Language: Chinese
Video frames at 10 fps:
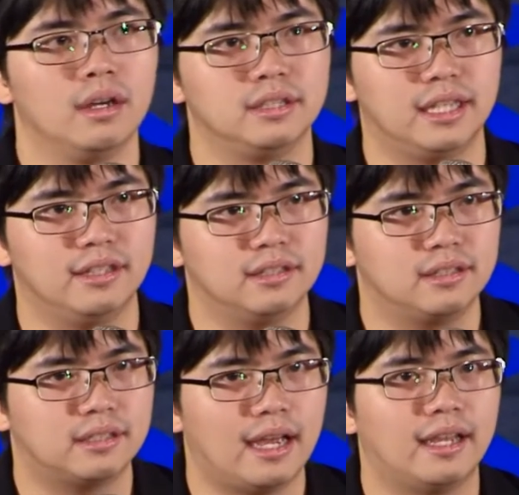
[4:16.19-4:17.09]
今天
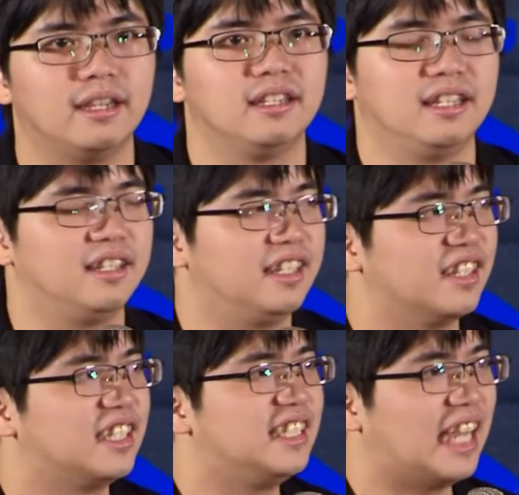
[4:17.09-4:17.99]
在一个
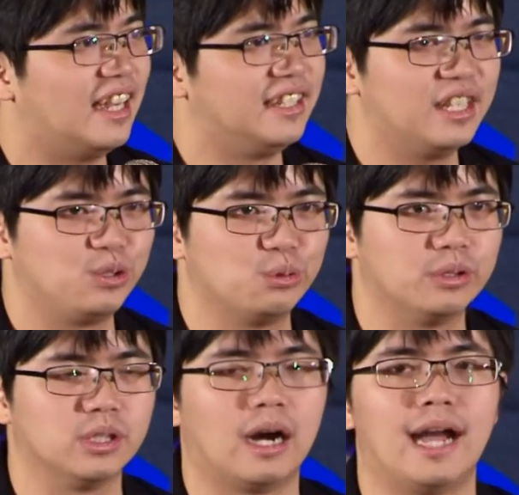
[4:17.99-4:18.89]
人在家里念书
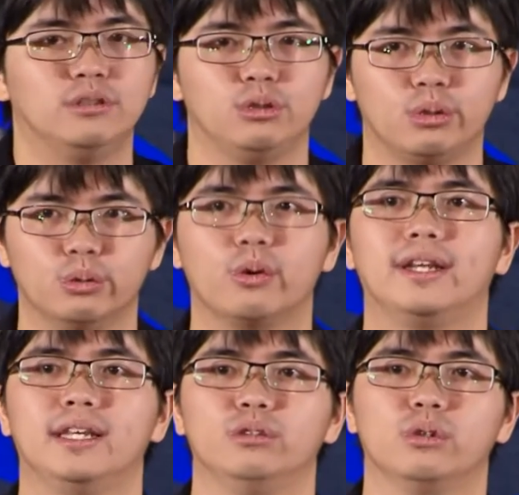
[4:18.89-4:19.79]
的时候，和你去图书馆
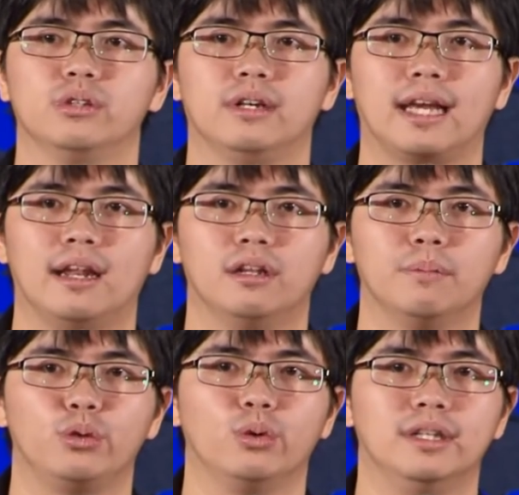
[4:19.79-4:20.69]
念书的时候，你看到那
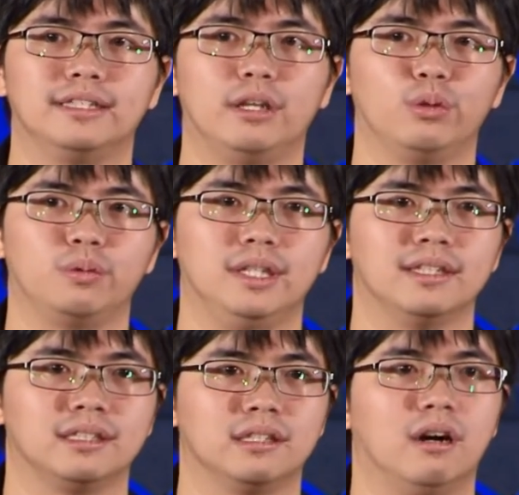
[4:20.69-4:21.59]
么多人在努力
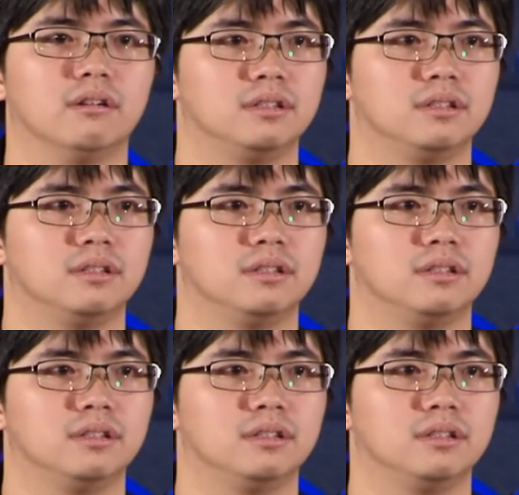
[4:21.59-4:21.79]
的时候，